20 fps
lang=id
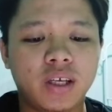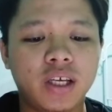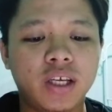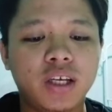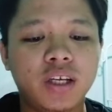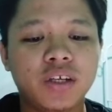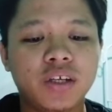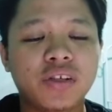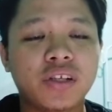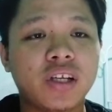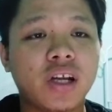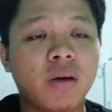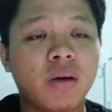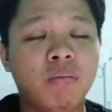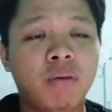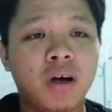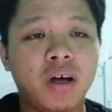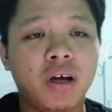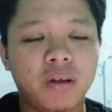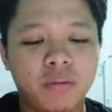Ini
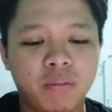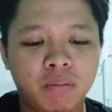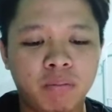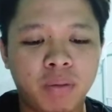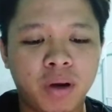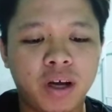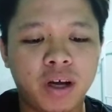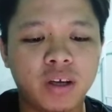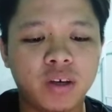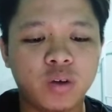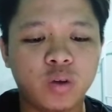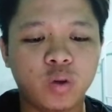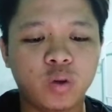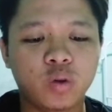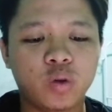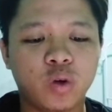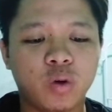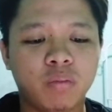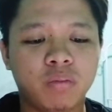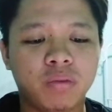Sabah
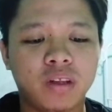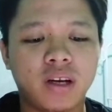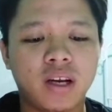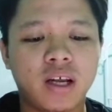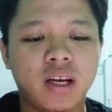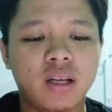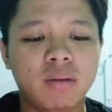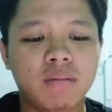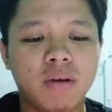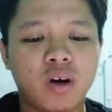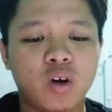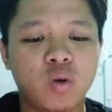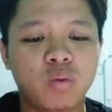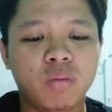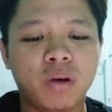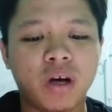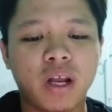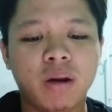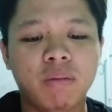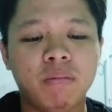Bah.com telah
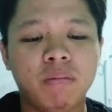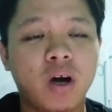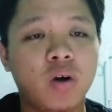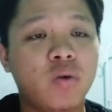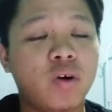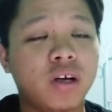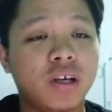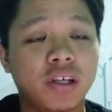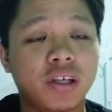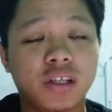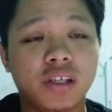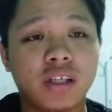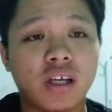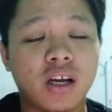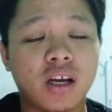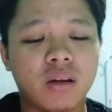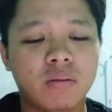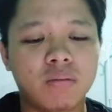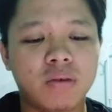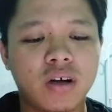dimaklumkan bahwa
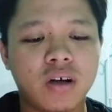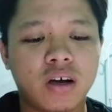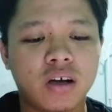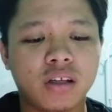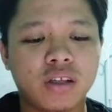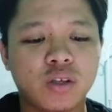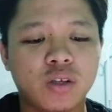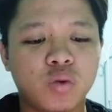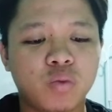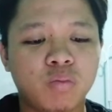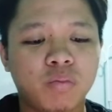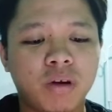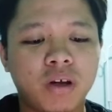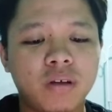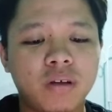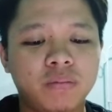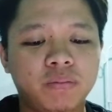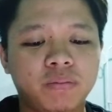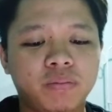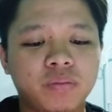istiadat mengangkat
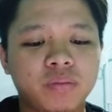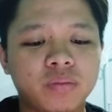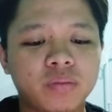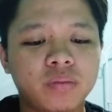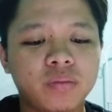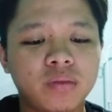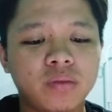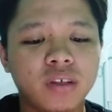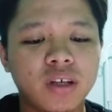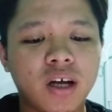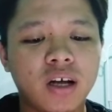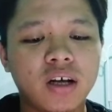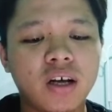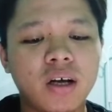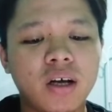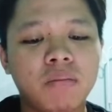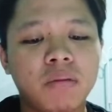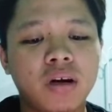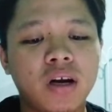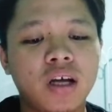sumpah
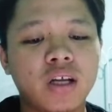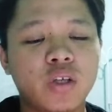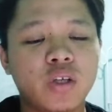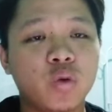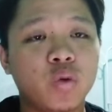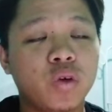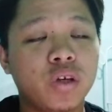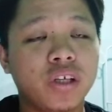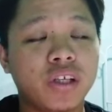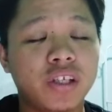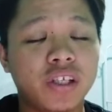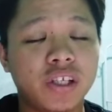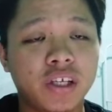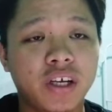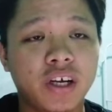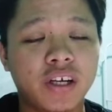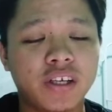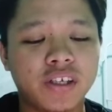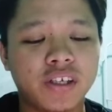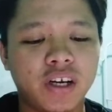akan berlangsung di
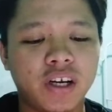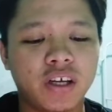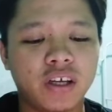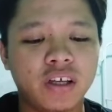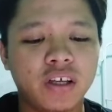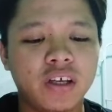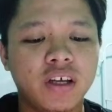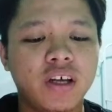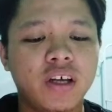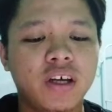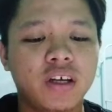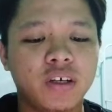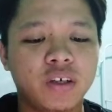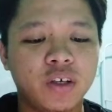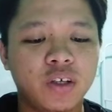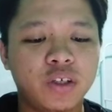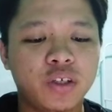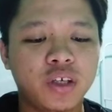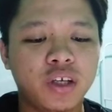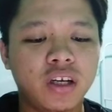singgasana
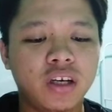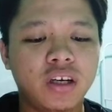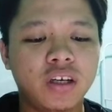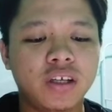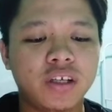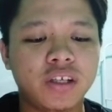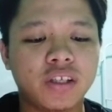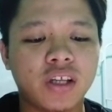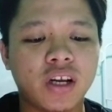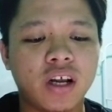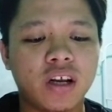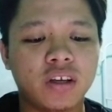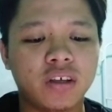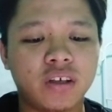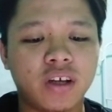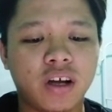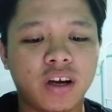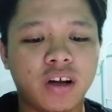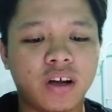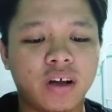kecil Istana
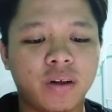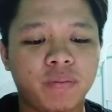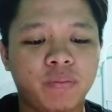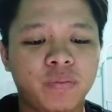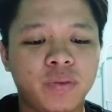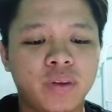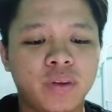Negara.